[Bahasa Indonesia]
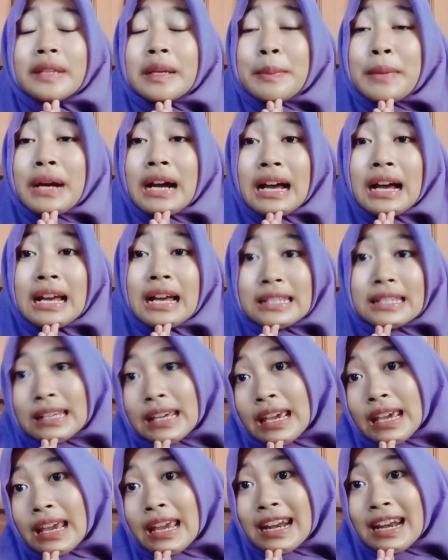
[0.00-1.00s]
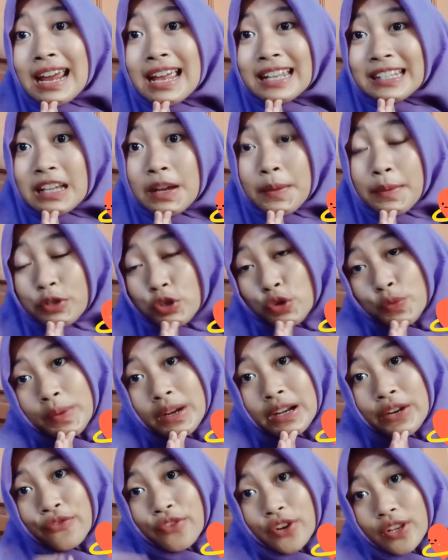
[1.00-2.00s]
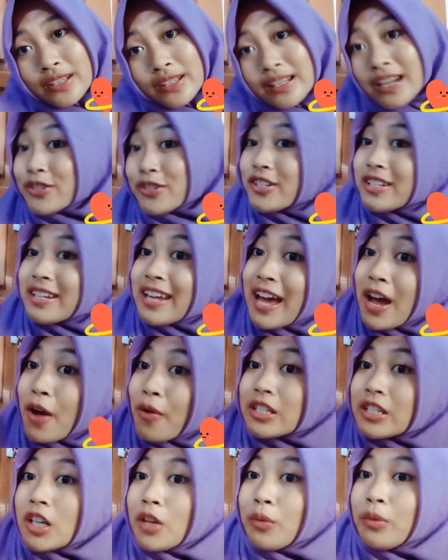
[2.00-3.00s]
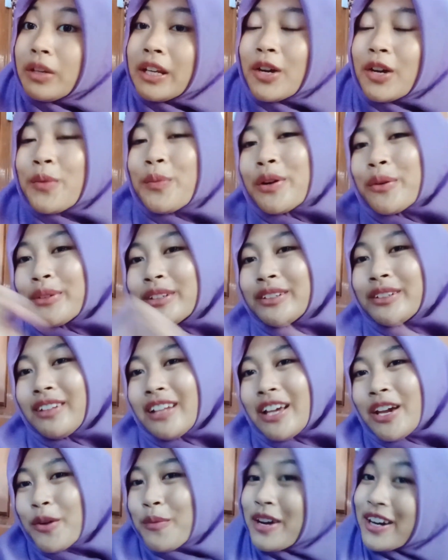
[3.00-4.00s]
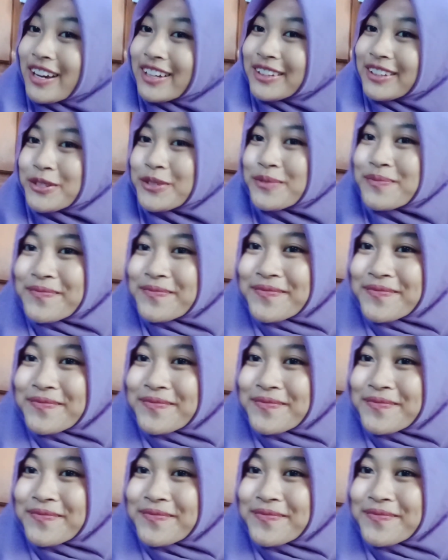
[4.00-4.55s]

terima kasih dan sampai jumpa di video selanjutnya wassalamualaikum warahmatullahi wabarakatuh